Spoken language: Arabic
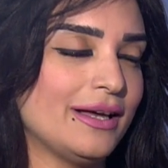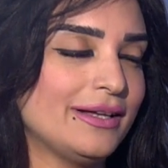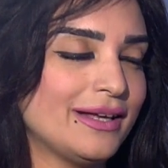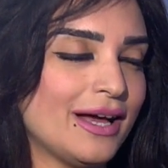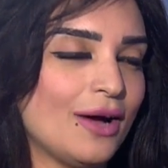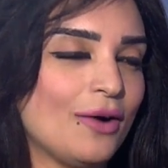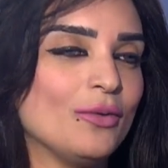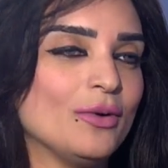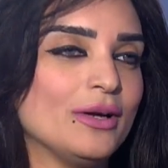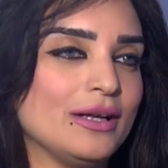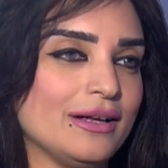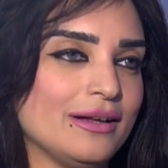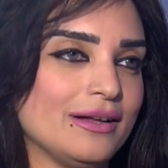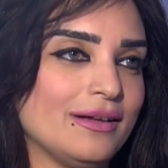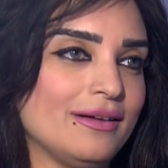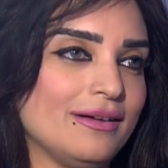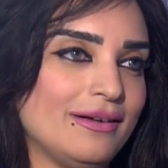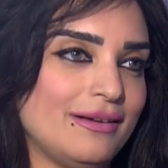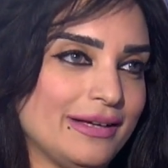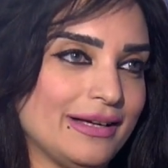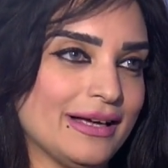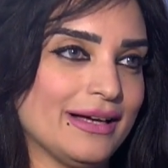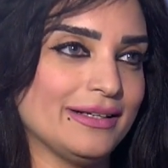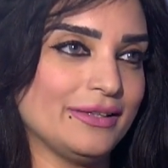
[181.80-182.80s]
انا او
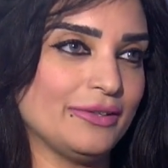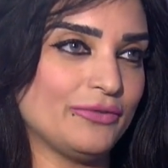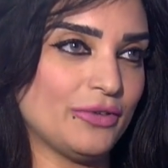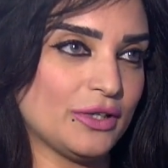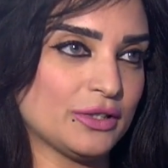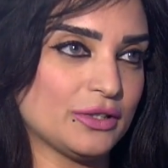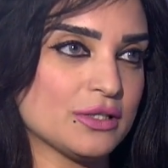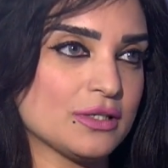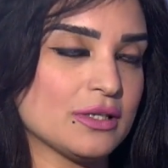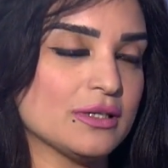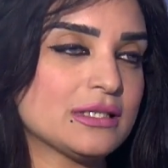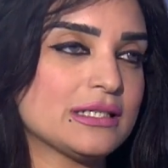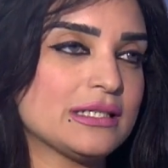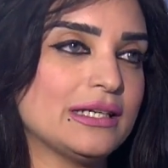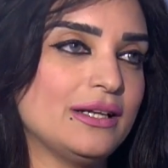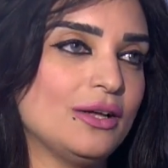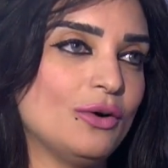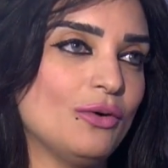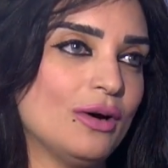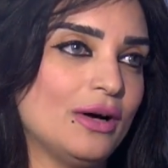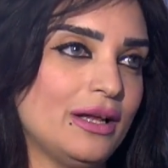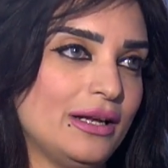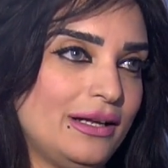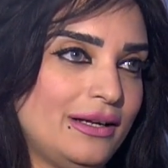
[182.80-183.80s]
يعني في اختصاصي اللي
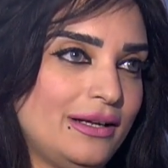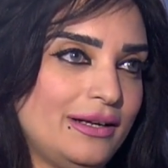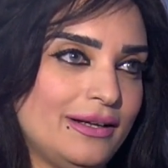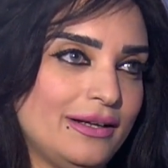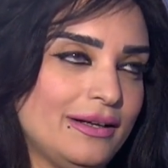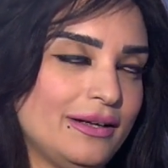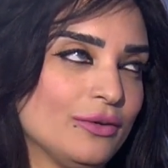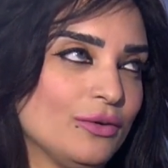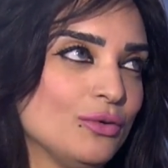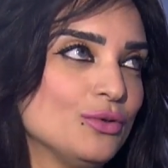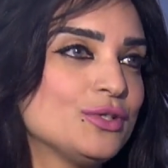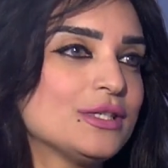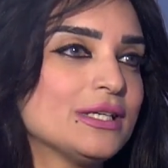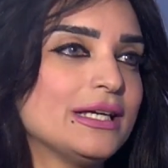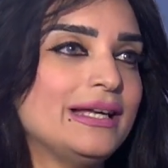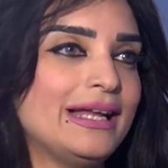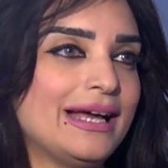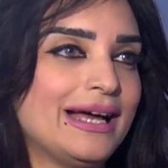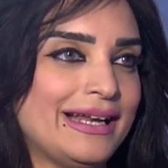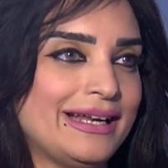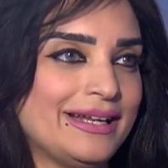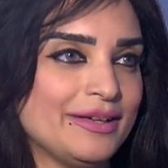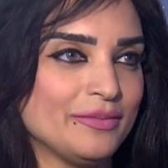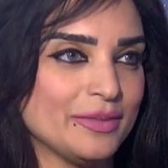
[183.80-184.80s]
هو الجزء
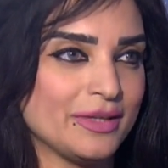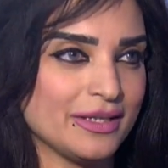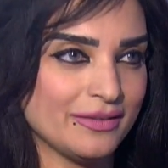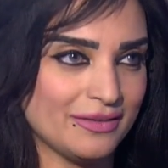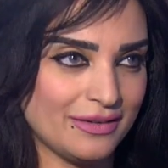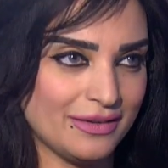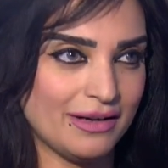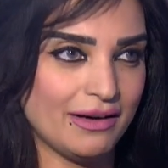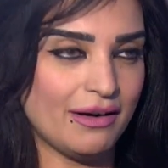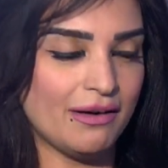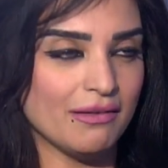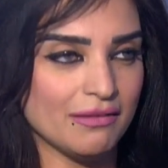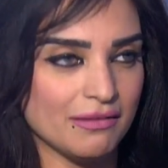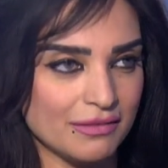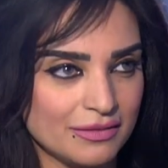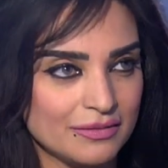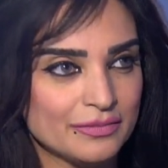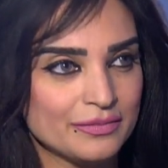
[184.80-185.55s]
الاعلامي الاعلامي اه